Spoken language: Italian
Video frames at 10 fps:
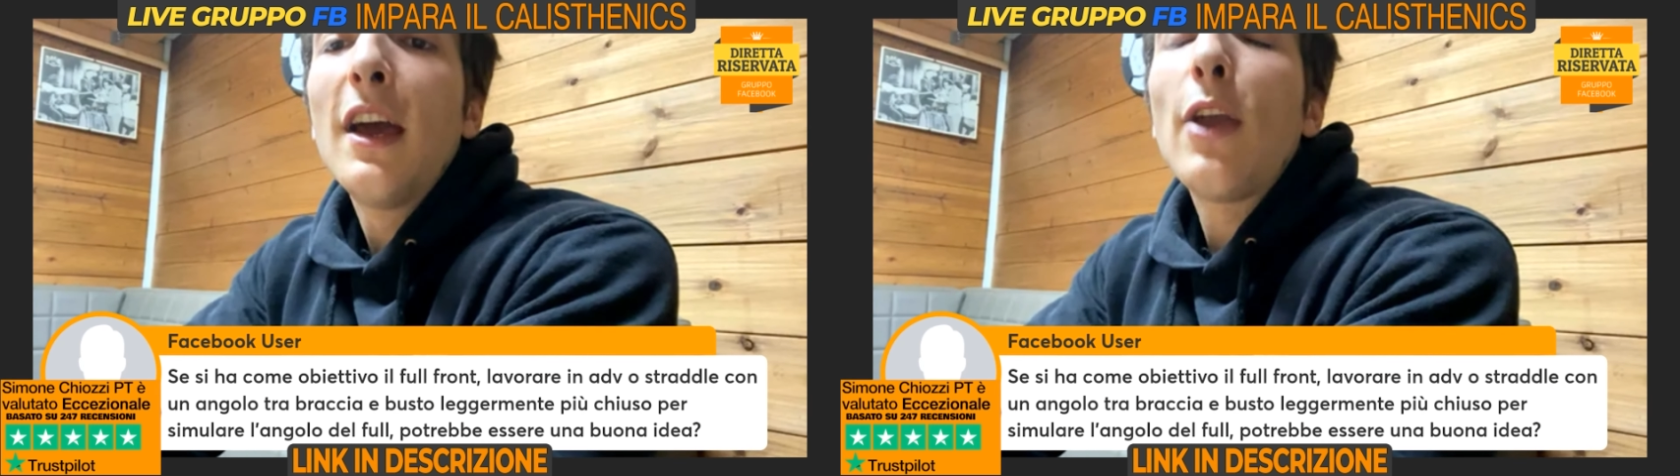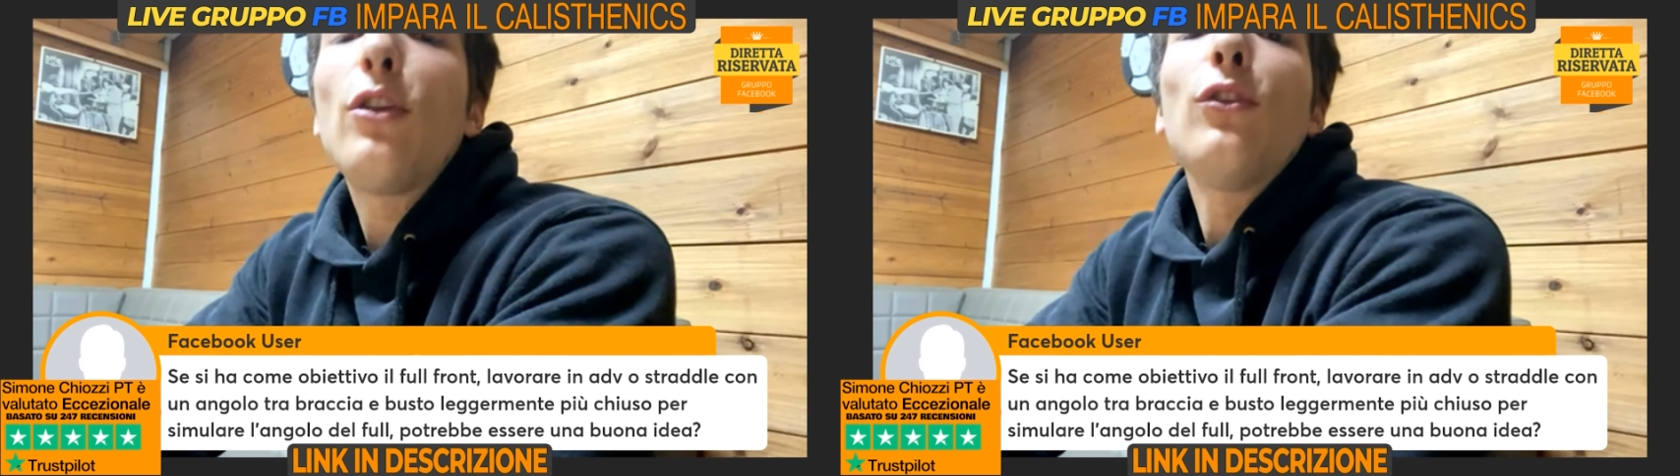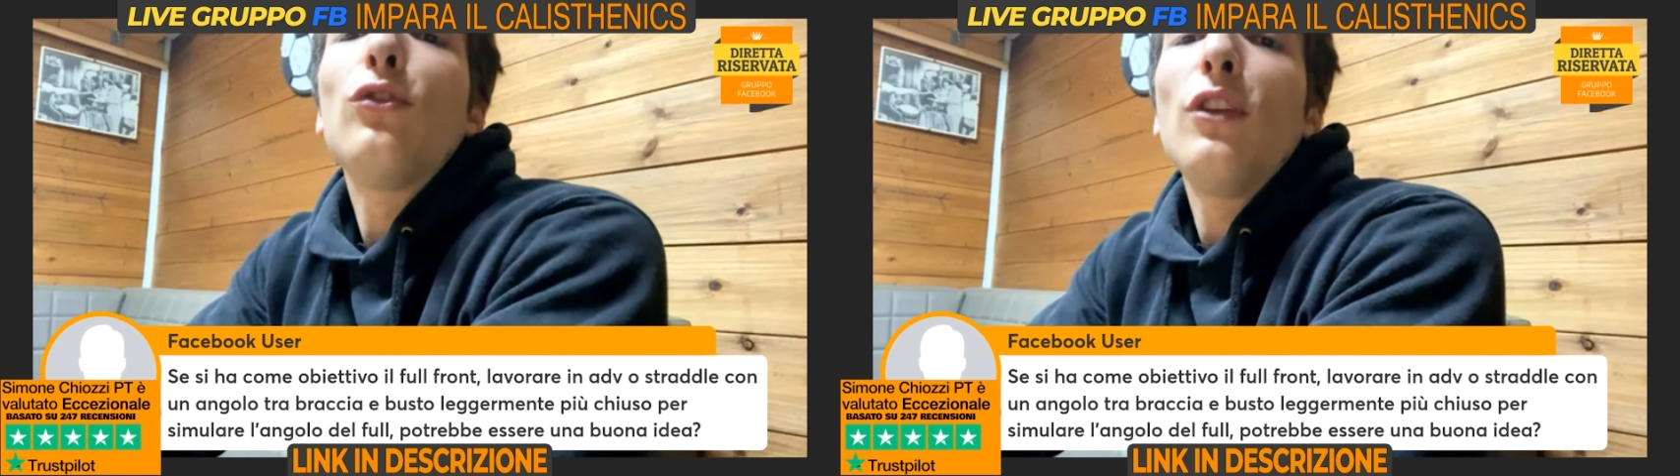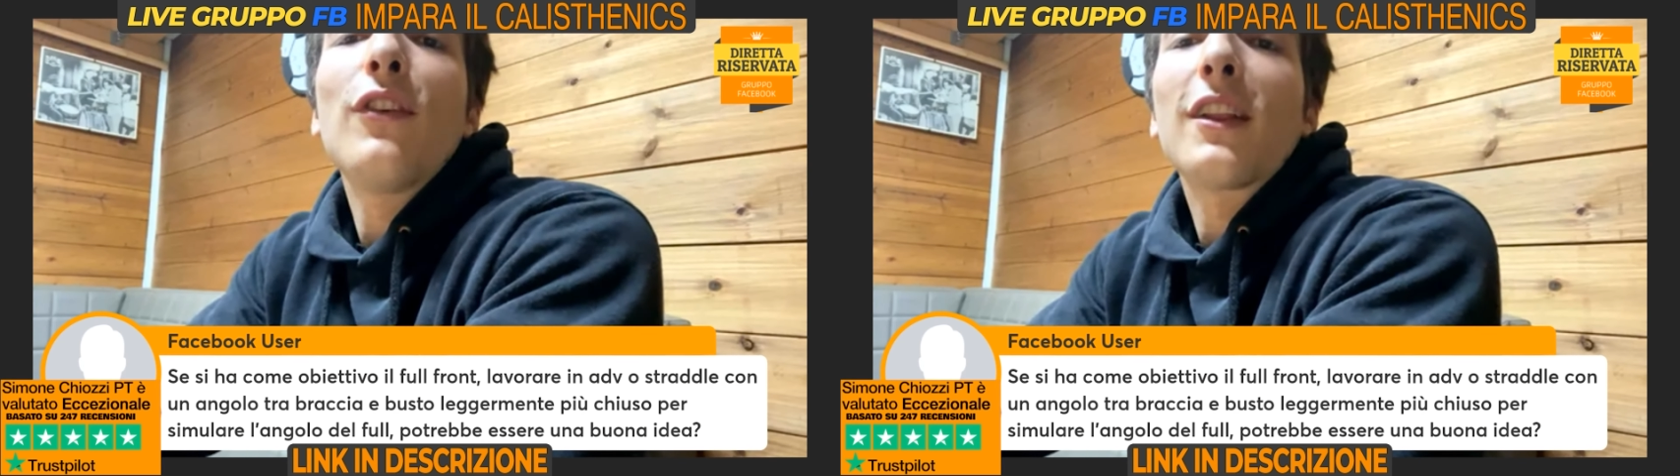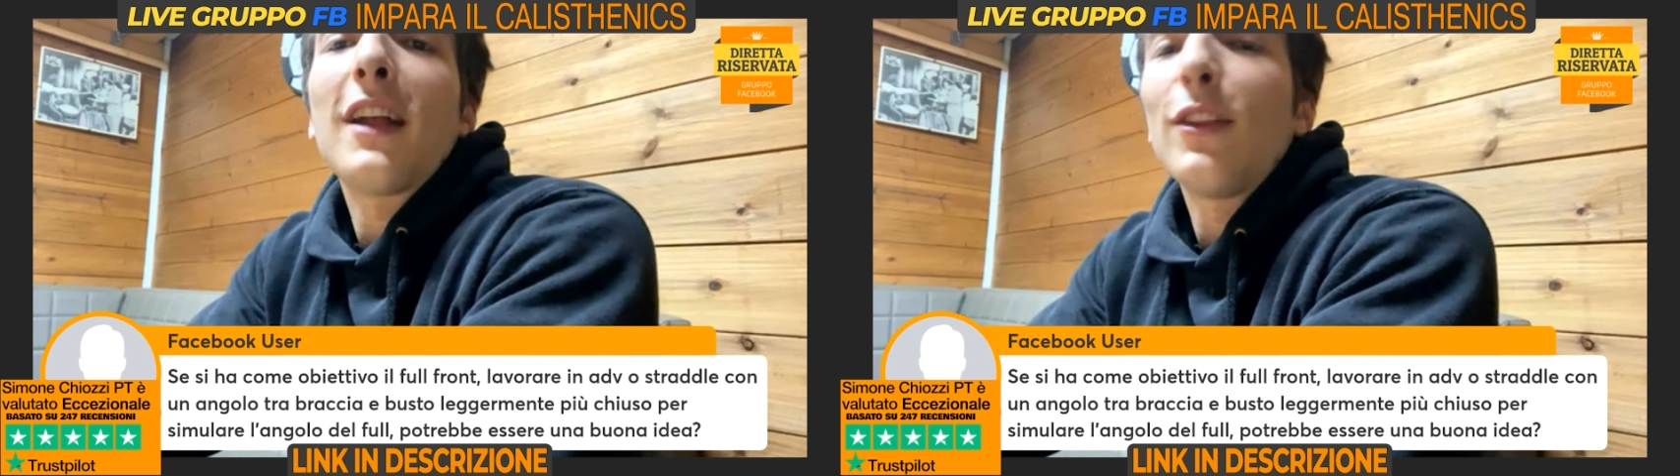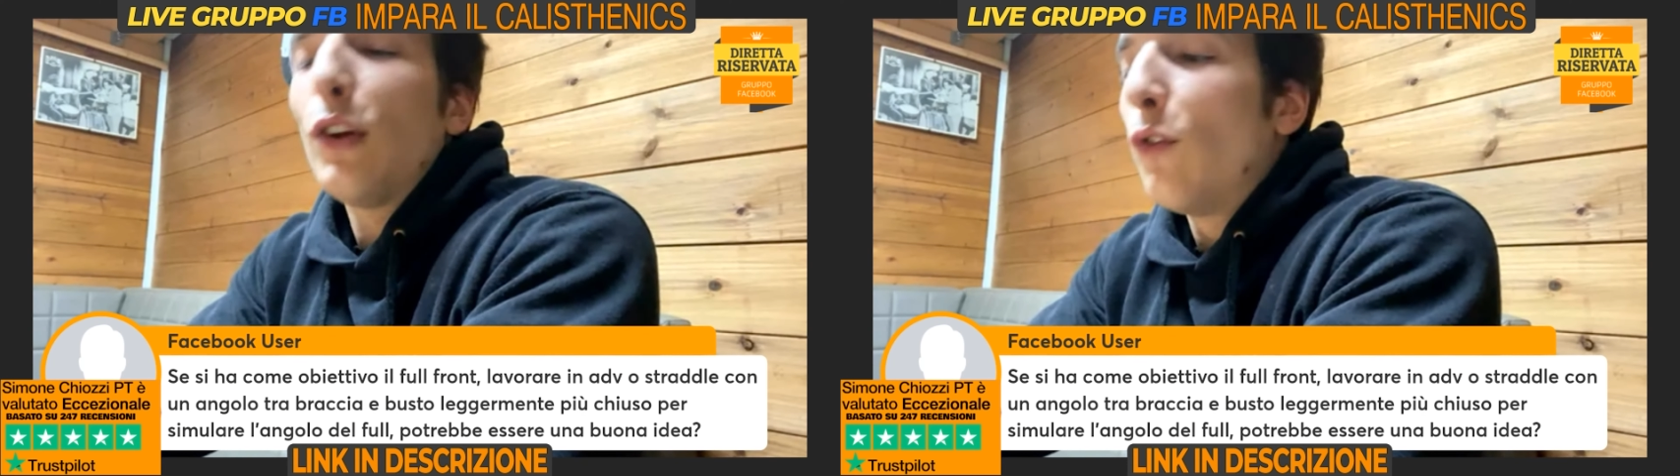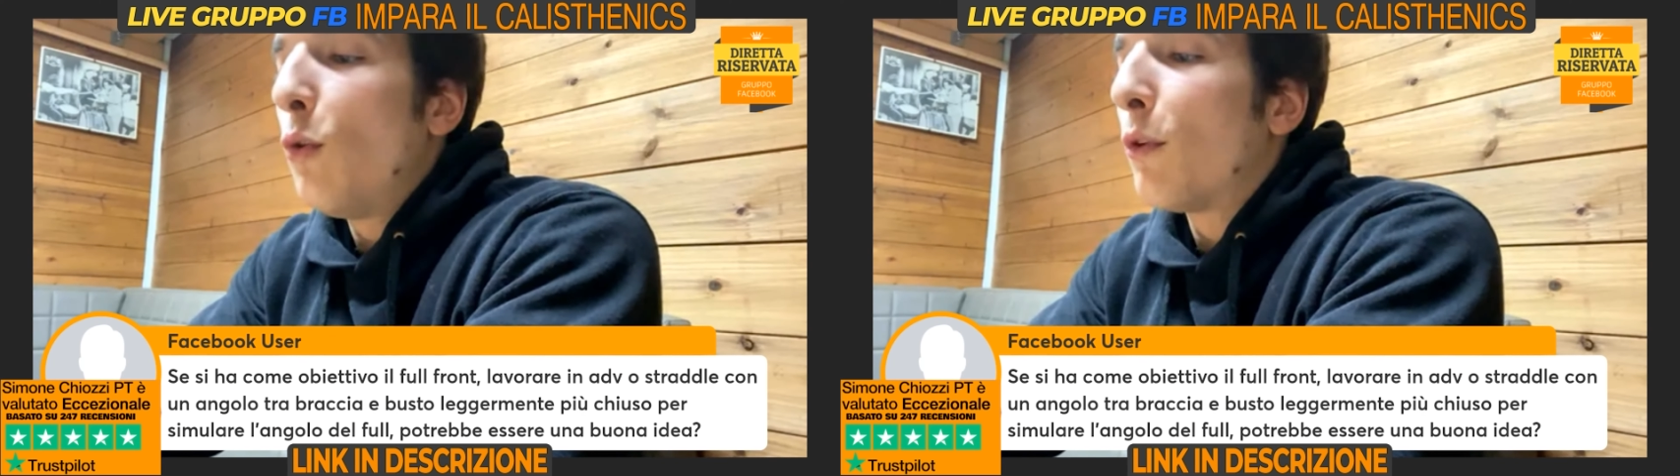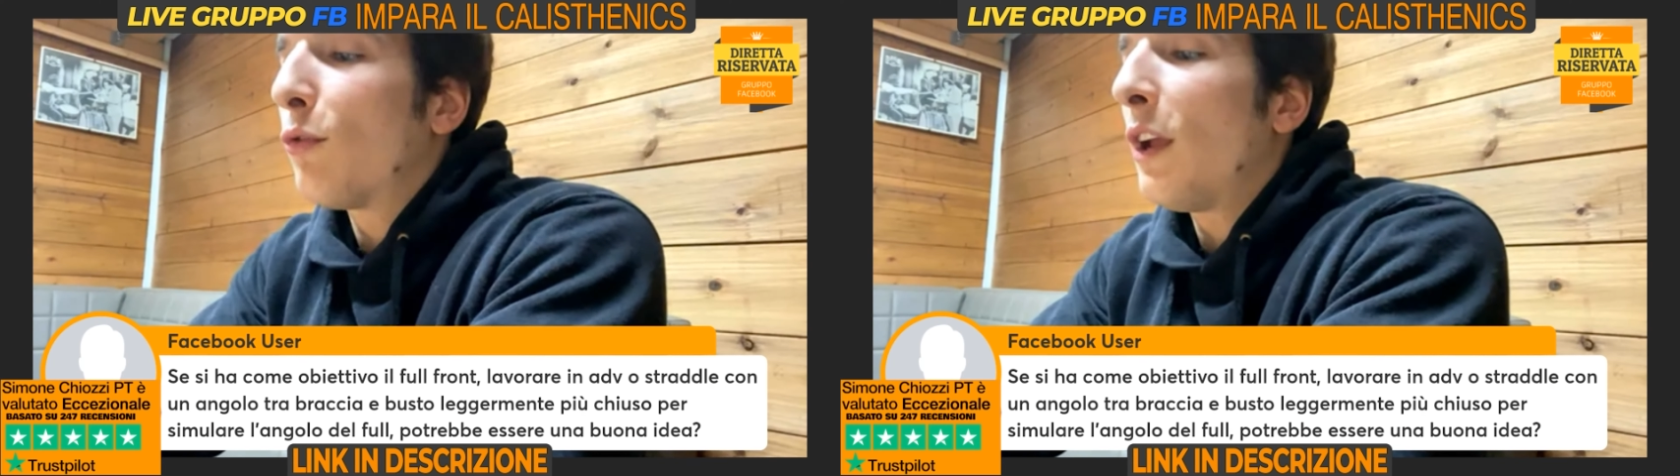e io ti consiglio di fare tanto
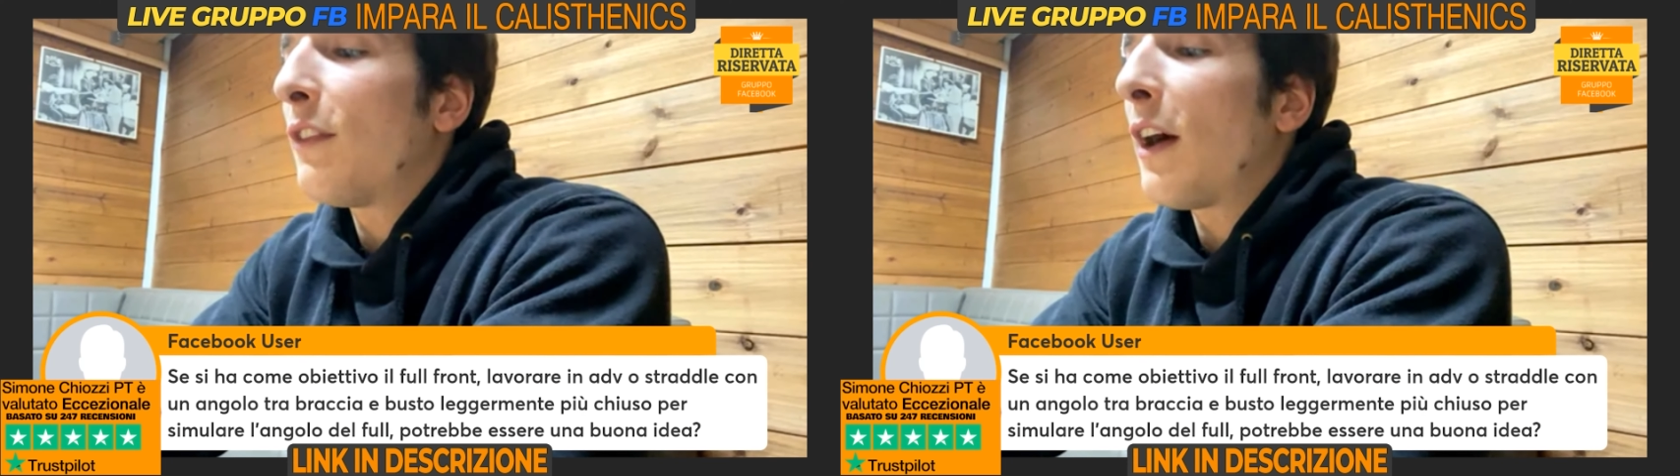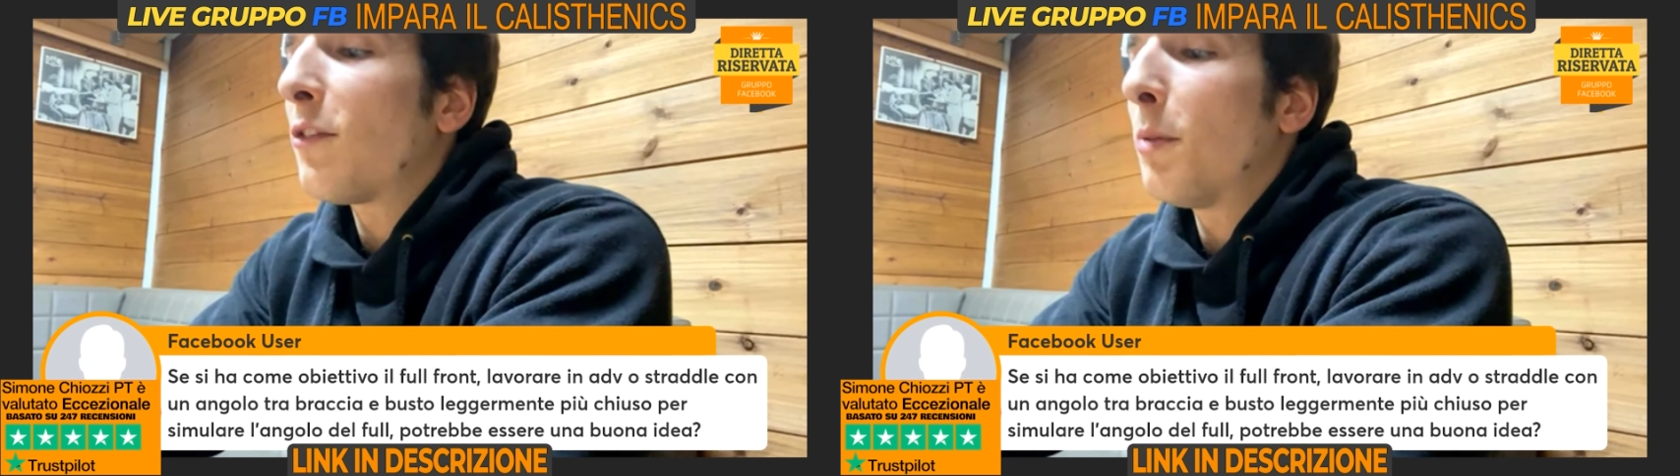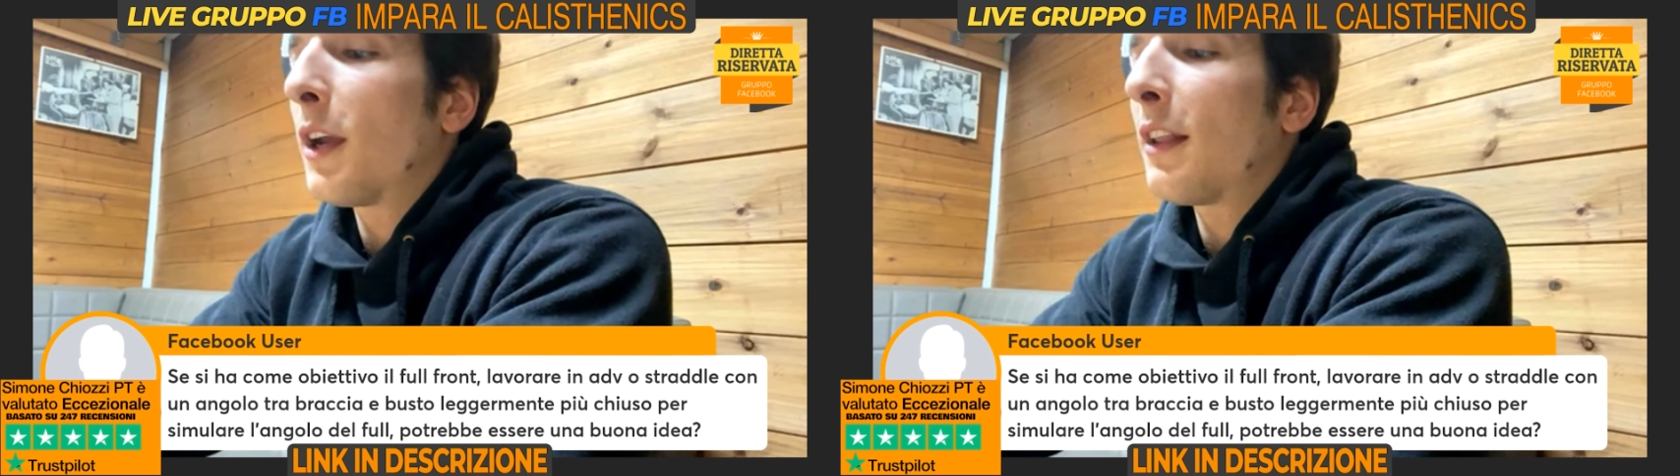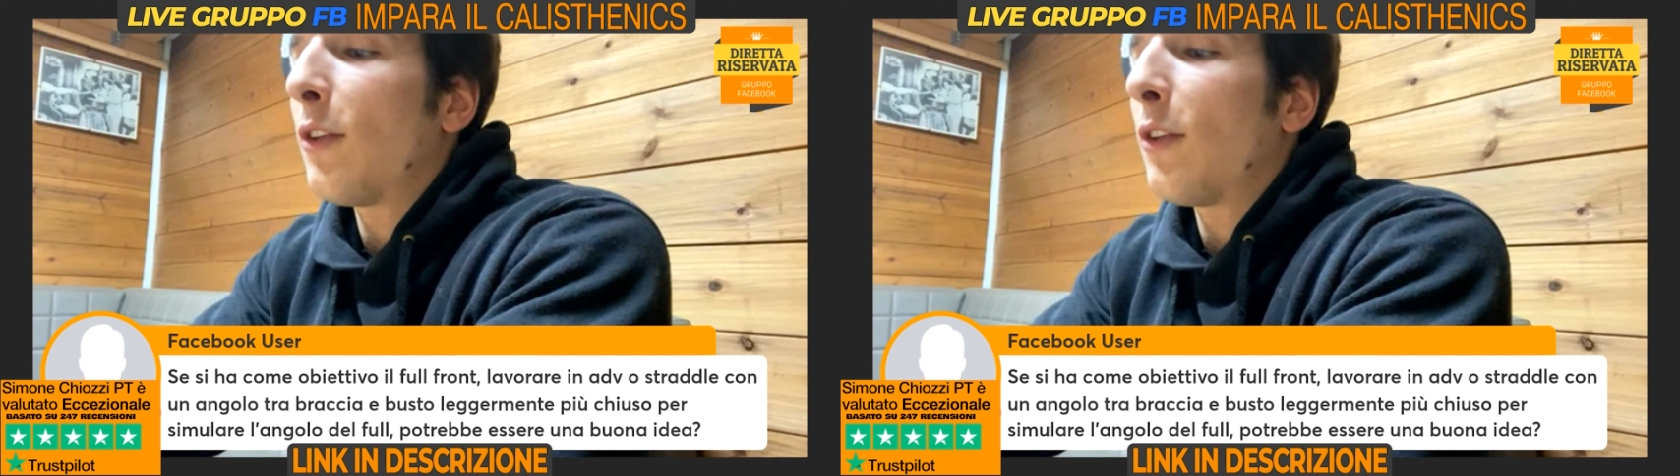volume sull'advance perché